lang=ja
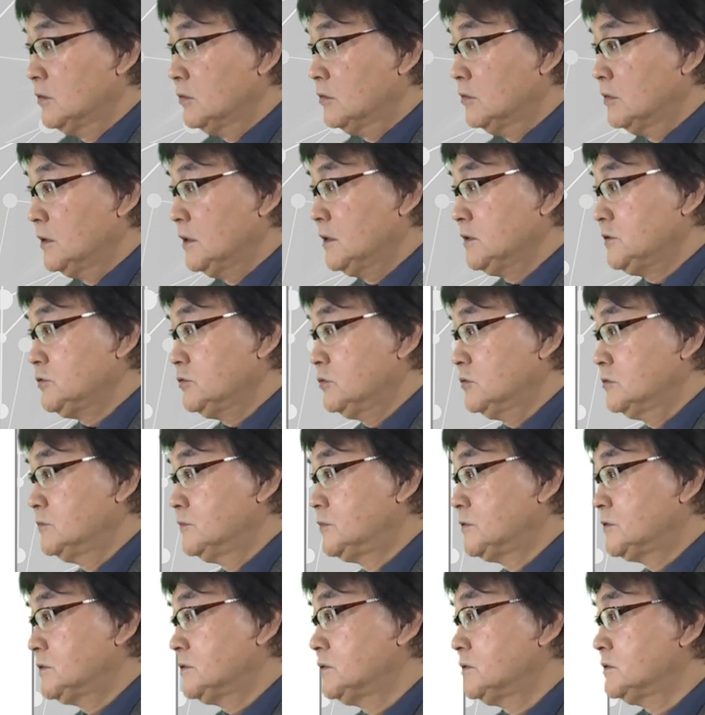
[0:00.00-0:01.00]
これは植
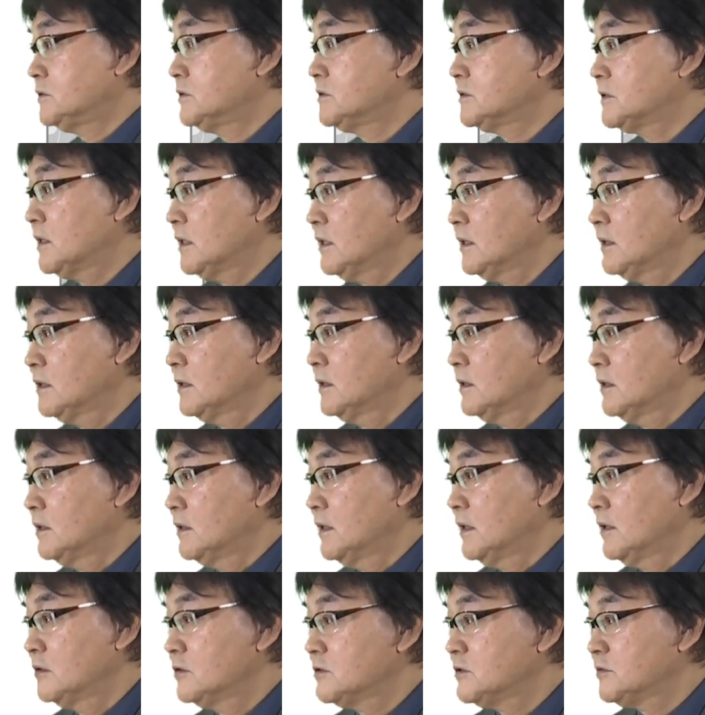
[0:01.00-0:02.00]
物図鑑
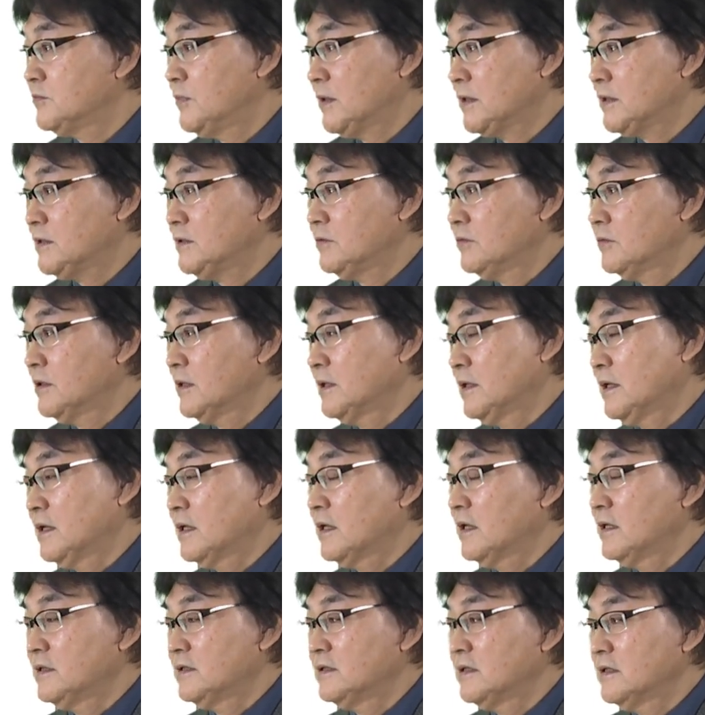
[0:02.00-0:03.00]
で椿の絵が
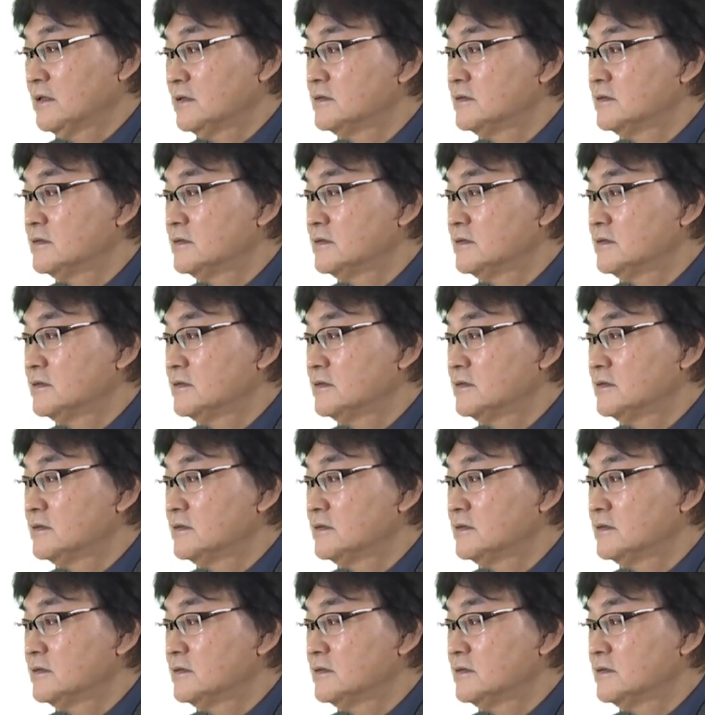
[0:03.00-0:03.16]
描いてあ